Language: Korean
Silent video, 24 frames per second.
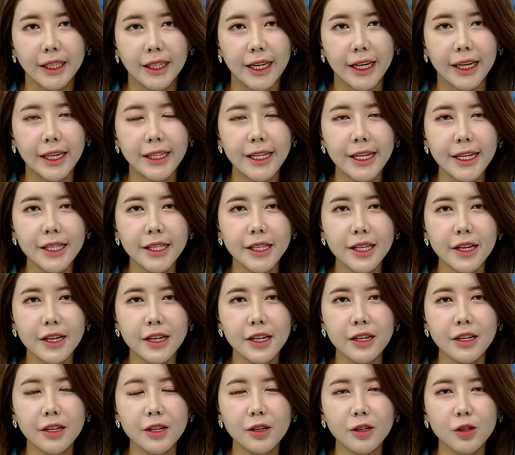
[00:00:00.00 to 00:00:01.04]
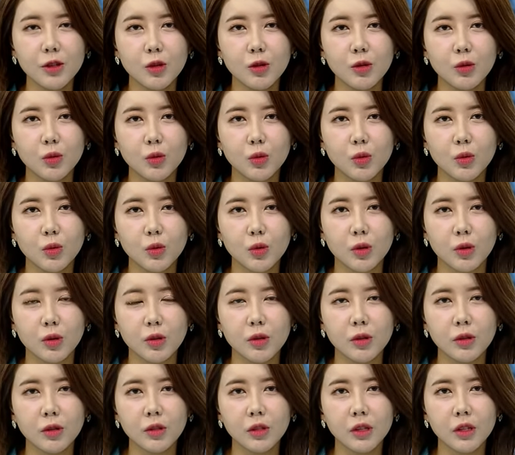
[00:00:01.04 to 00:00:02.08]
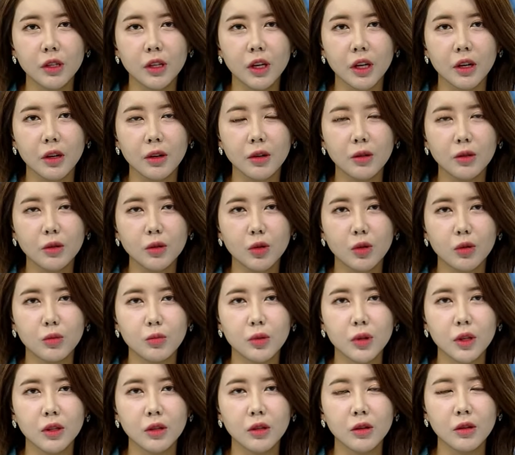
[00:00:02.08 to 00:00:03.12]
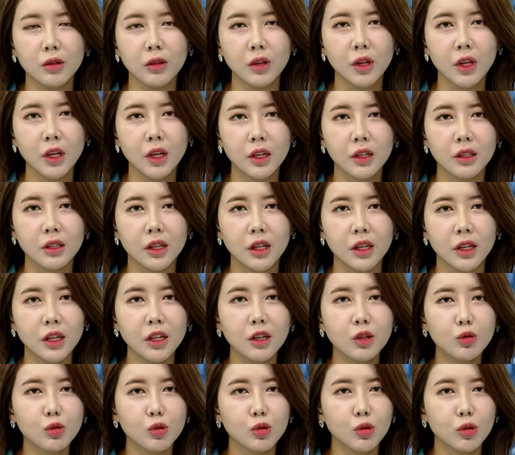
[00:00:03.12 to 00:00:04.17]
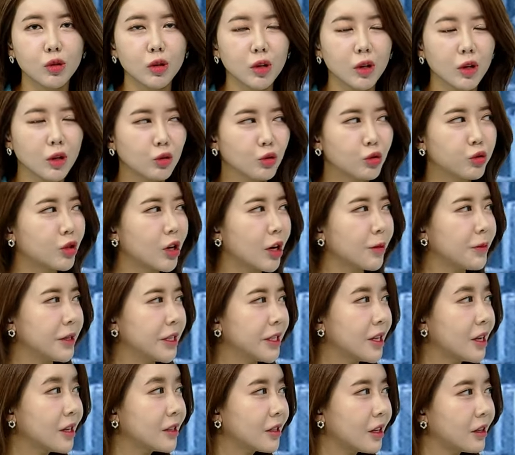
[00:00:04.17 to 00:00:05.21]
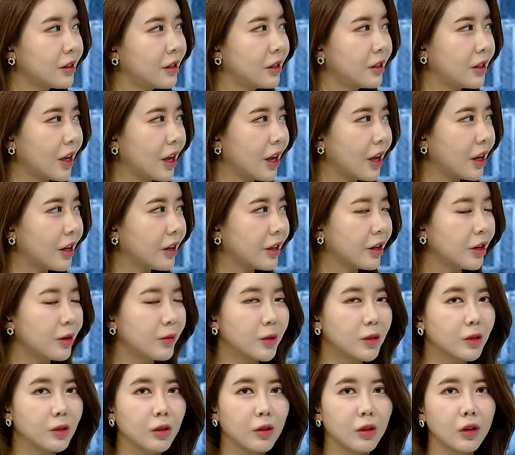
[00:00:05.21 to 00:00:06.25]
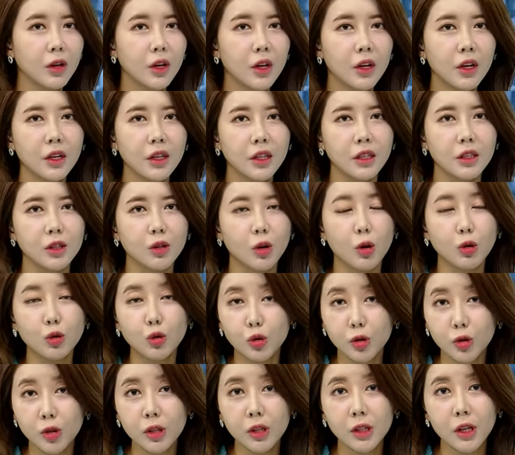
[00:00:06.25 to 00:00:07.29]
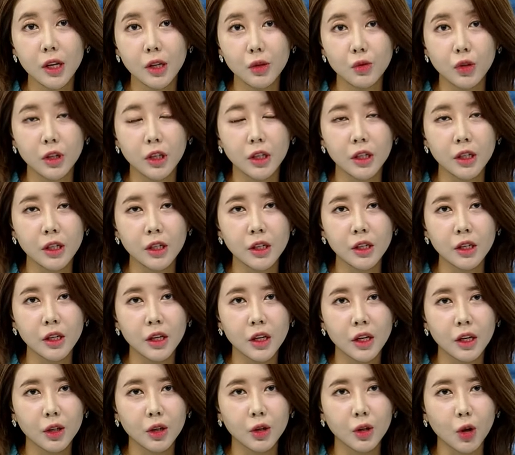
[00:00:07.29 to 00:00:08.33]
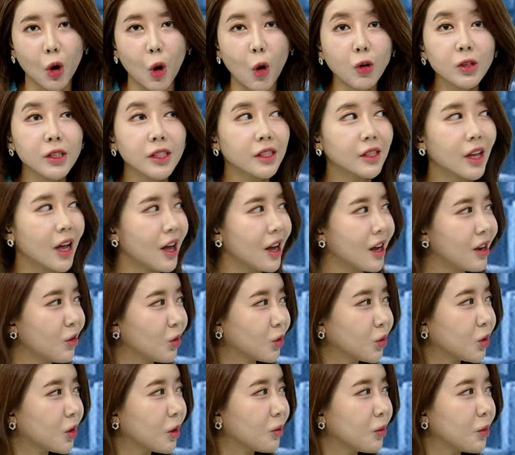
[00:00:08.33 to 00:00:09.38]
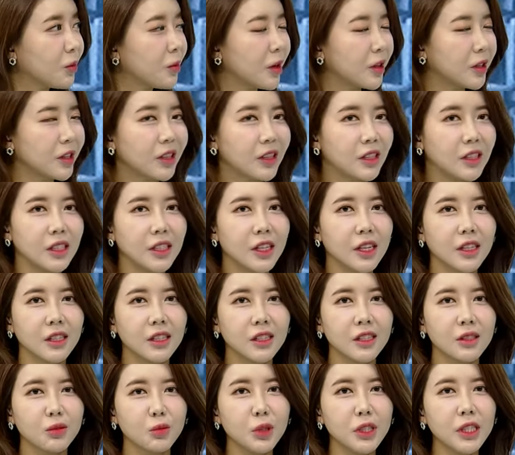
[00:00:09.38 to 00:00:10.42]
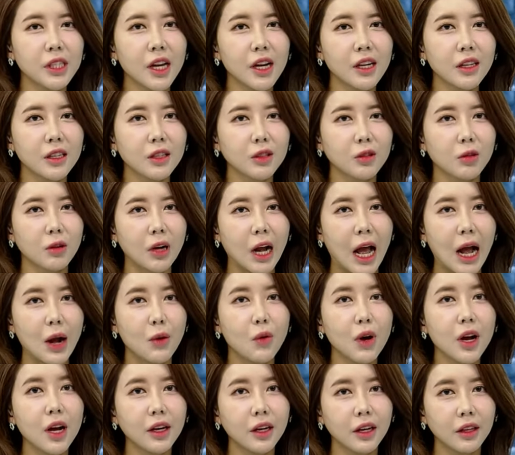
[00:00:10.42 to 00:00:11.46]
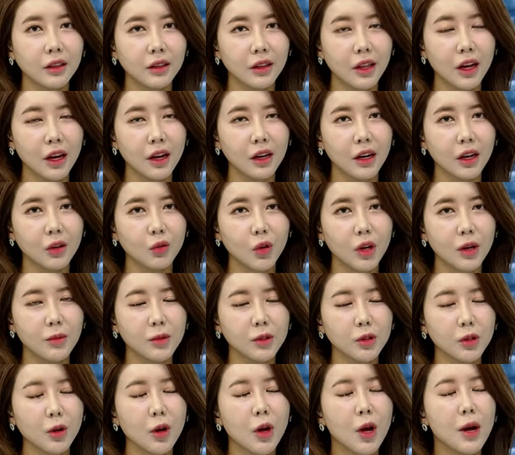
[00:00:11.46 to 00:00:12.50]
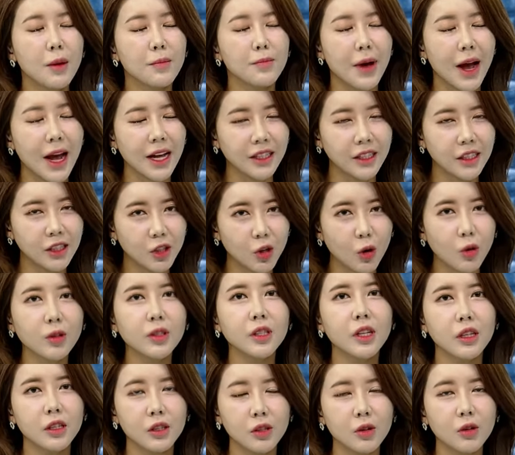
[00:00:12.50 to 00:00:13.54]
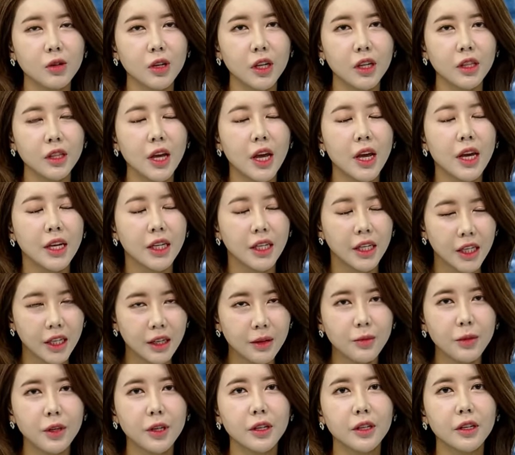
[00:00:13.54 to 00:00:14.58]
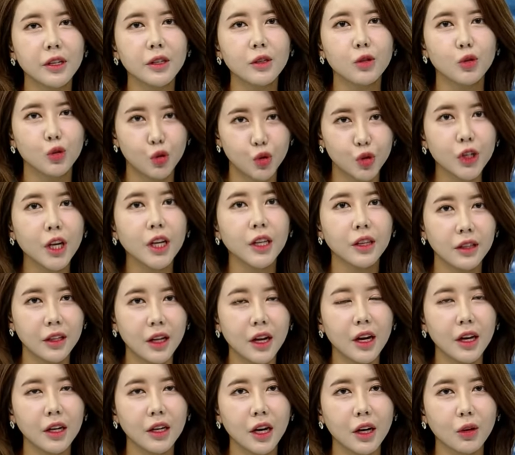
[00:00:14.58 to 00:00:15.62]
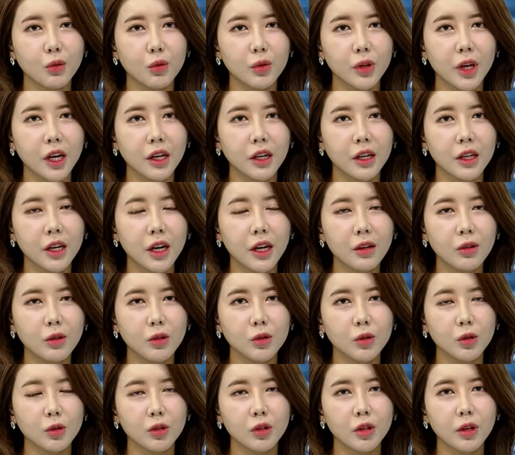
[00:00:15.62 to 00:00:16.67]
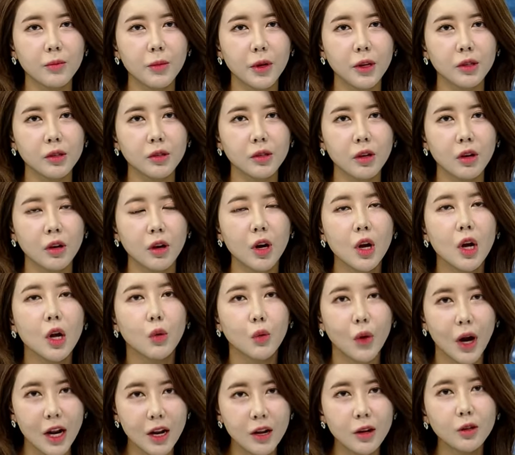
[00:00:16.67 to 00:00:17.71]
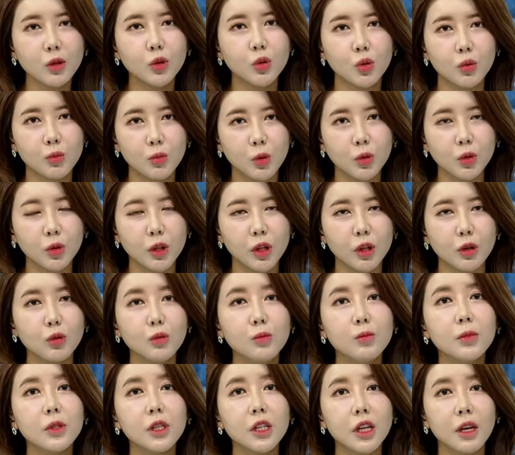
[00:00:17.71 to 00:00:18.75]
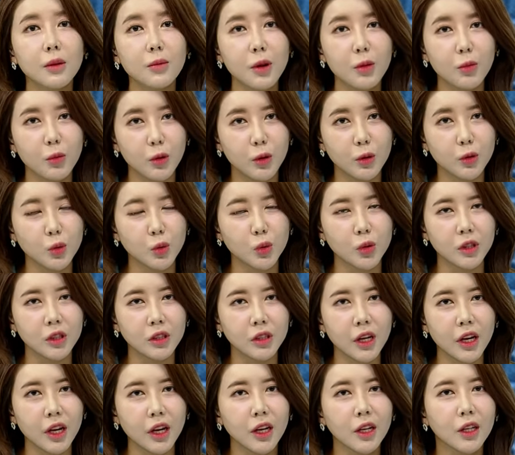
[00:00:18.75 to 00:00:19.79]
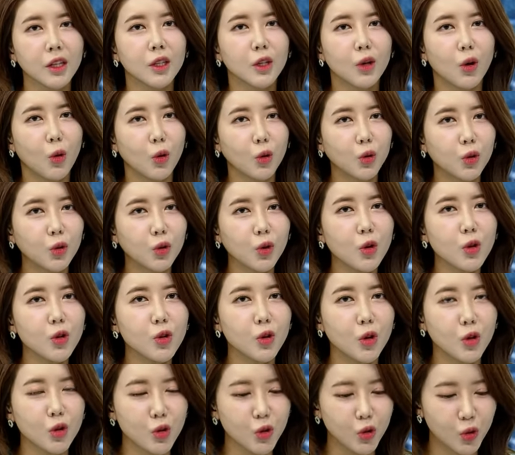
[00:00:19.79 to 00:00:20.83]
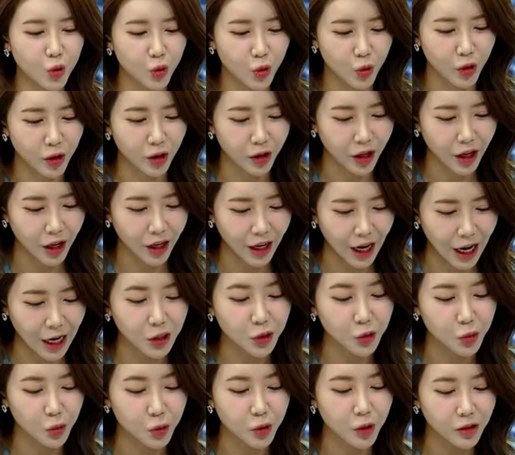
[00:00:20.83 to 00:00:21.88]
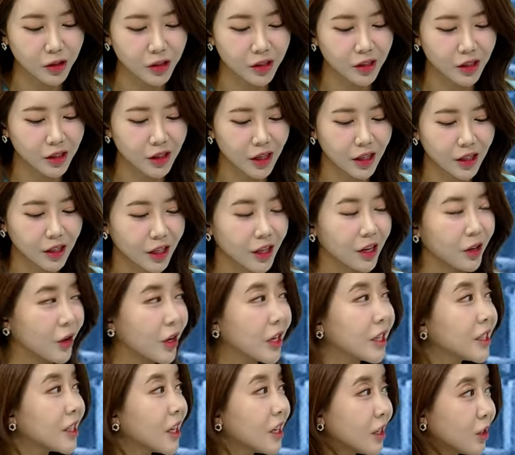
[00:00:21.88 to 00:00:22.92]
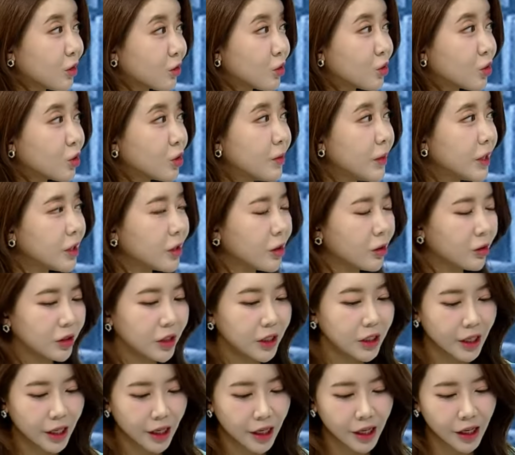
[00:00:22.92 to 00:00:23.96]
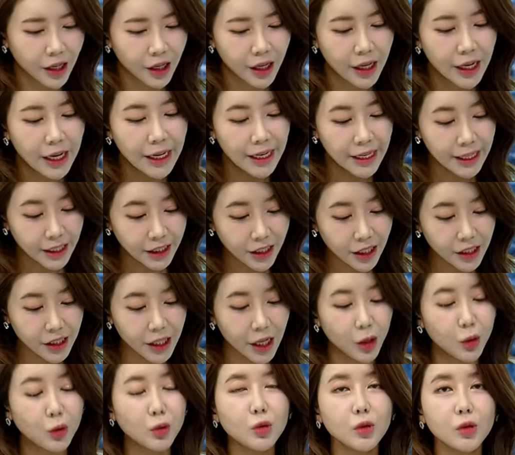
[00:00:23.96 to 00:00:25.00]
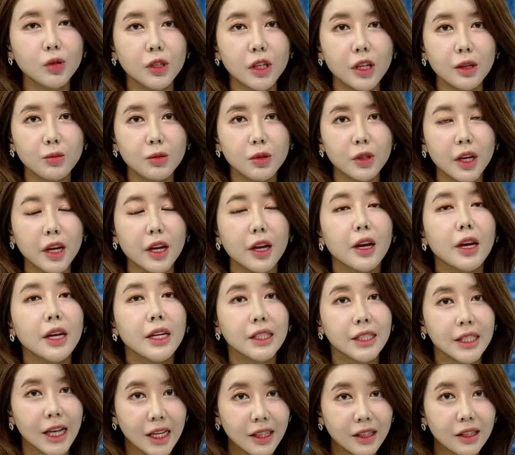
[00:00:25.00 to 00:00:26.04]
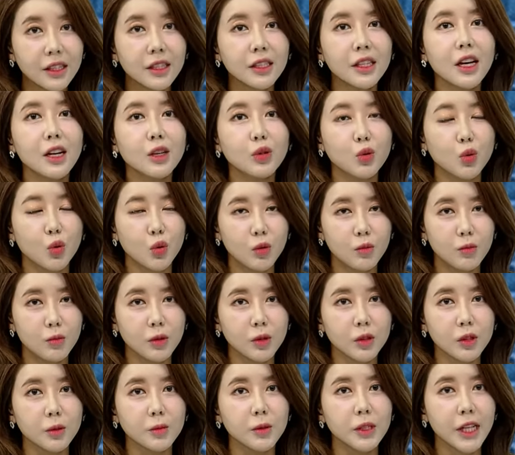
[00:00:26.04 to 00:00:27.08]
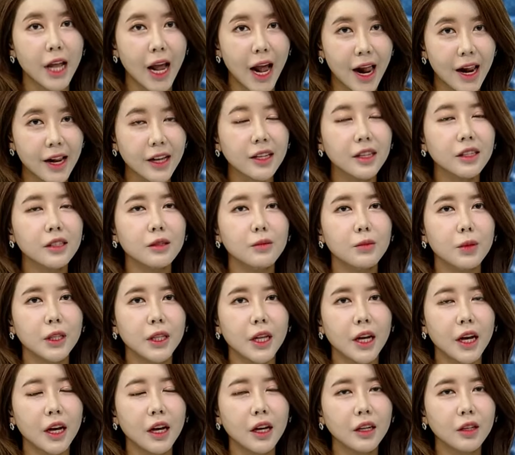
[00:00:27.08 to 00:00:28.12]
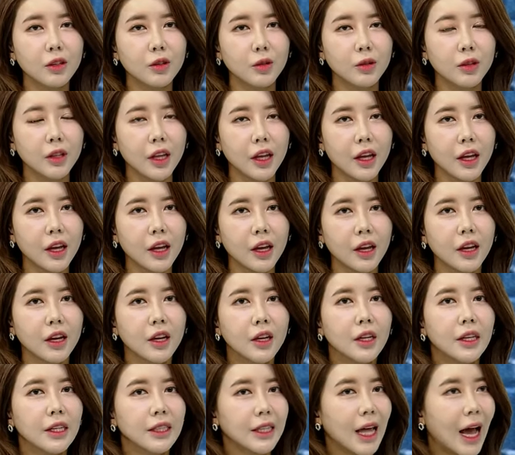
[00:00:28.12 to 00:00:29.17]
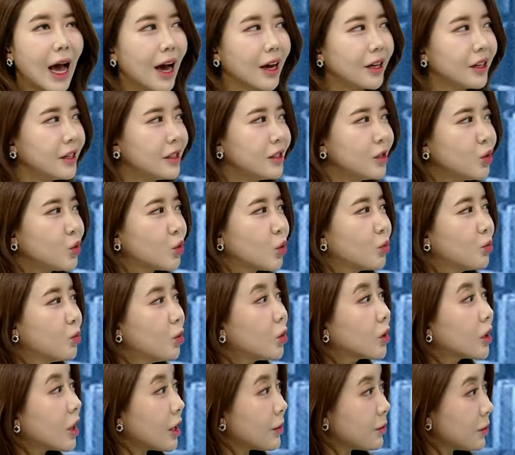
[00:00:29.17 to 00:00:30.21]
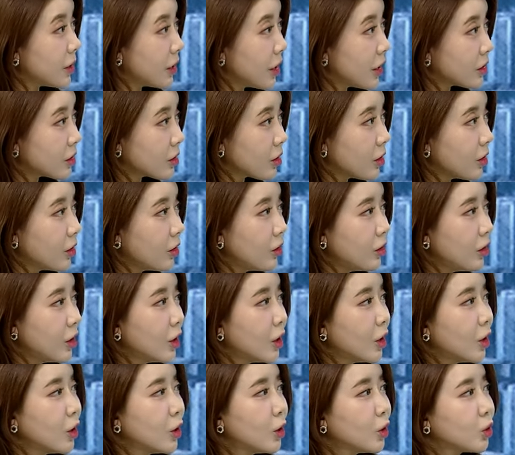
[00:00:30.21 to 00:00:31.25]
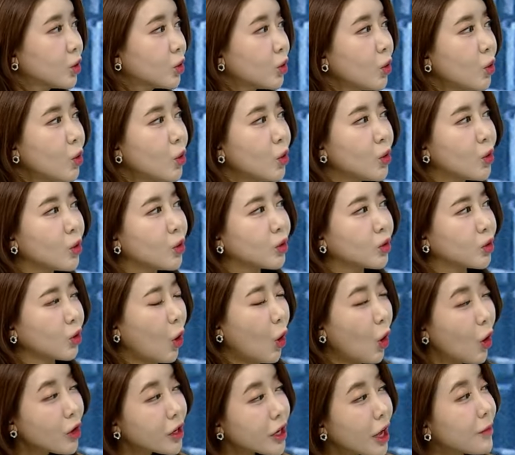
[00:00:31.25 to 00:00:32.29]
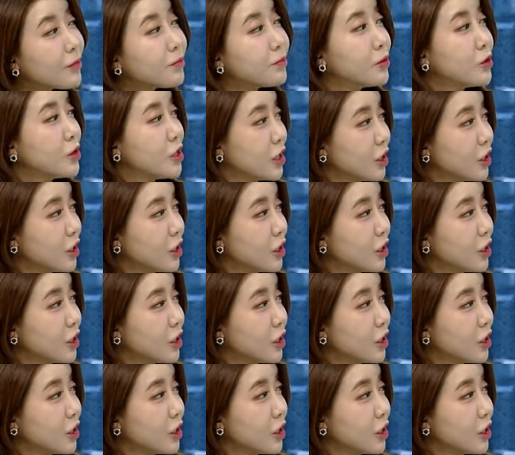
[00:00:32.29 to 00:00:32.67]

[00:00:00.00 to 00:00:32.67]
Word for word: 한 한 달 정도 전이었을까요? 정부에서 이제 인구 국가 비상사태다 네. 이러면서 네. 이 저출산위를 격상 어떻게 보면은 이제 그 위상을 더 강화하겠다라고 하면서 많은 정책적인 힘을 주겠다라고 얘기를 한 거죠. 그러면서 관련 종목들이 움직임을 보여줬는데 어떤 연유로 이렇게 가져오셨을까 제가 굉장히 궁금했어요. 근데 일단 제로투세븐의 차트상 좋은 모습은 알겠습니다. 그런데 다른 종목 대비해서 네. 또더 예쁜